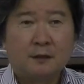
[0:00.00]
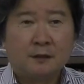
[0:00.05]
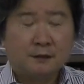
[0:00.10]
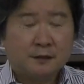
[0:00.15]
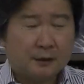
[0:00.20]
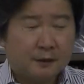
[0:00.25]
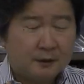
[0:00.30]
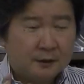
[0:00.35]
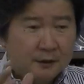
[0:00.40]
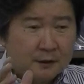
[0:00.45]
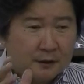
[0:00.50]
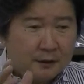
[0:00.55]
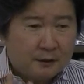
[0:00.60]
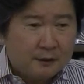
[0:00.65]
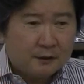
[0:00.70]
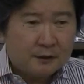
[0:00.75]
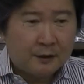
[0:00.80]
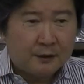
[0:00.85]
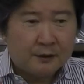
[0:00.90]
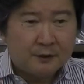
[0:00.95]
で、
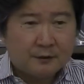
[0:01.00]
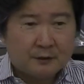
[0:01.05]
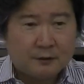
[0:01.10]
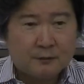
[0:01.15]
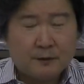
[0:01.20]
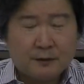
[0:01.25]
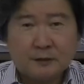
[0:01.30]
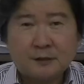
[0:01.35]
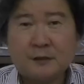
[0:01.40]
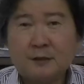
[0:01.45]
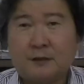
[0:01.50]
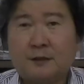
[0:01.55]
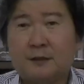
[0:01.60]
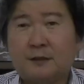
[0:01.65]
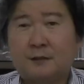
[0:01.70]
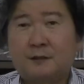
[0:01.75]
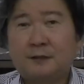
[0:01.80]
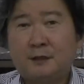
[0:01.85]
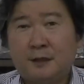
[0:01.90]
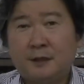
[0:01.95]
えーえー、積み重ねて
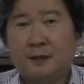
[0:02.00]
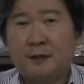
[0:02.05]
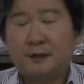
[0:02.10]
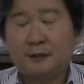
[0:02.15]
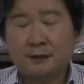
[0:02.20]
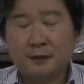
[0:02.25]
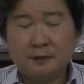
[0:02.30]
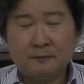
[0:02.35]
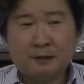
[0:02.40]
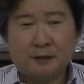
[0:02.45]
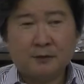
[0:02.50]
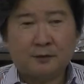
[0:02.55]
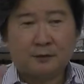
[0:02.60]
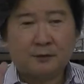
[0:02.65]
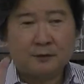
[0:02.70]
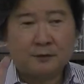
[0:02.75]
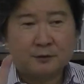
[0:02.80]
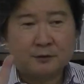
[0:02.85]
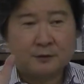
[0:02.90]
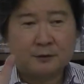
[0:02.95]
いって、で今
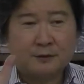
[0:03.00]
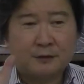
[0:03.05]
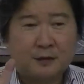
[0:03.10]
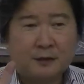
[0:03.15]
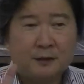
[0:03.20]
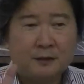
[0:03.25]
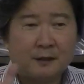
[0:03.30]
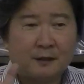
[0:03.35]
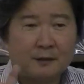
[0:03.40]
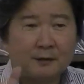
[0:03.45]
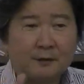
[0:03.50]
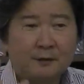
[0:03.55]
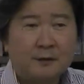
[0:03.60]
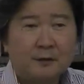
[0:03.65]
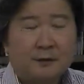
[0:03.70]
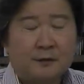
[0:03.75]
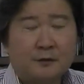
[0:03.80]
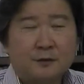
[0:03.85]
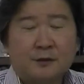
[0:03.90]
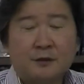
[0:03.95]
の要するにねあの
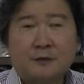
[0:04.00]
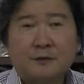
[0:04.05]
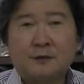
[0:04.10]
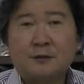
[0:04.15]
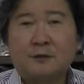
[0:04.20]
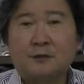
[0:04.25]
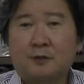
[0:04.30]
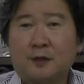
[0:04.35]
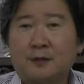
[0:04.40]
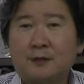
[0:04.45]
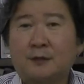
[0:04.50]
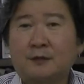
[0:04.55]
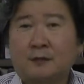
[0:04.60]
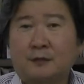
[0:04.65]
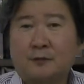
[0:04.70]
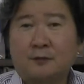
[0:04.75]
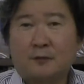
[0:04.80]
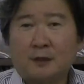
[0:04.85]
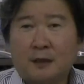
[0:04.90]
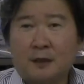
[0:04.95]
手続きのやり
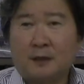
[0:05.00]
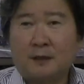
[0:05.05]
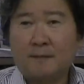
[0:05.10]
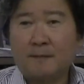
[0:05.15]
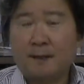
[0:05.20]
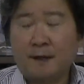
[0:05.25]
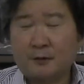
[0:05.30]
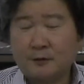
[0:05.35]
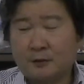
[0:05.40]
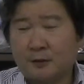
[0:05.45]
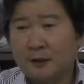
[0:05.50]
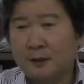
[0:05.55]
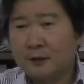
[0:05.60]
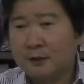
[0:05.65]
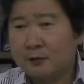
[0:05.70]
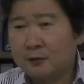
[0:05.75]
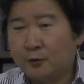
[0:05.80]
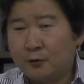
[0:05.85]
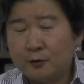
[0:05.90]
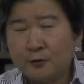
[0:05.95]
方とか、あとは
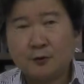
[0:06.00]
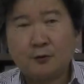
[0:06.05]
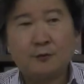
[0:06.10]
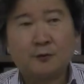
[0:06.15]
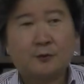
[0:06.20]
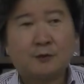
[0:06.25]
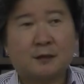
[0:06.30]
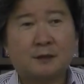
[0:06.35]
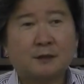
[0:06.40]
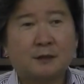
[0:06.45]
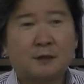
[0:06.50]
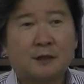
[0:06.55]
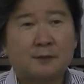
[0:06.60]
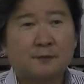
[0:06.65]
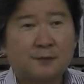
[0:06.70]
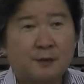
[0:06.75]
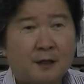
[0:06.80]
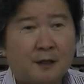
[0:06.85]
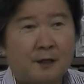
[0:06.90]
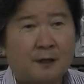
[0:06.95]
交渉の仕方だと
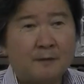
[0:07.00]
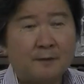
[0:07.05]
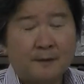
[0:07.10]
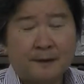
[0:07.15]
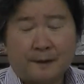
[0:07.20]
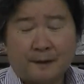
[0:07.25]
か、